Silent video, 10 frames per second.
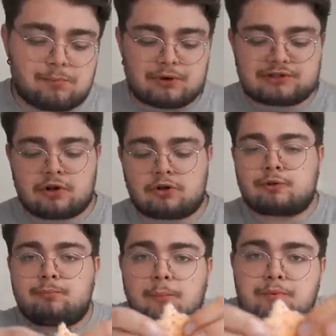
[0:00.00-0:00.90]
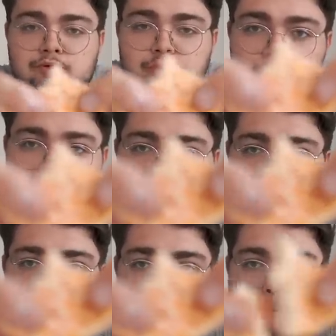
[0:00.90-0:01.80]
del polistirolo, sono un po' più
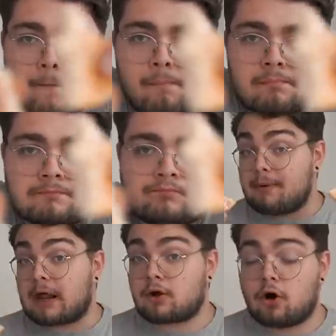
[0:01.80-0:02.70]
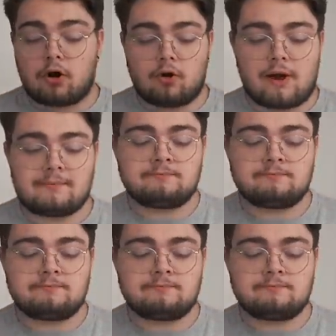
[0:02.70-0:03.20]
dure me la collo, eh.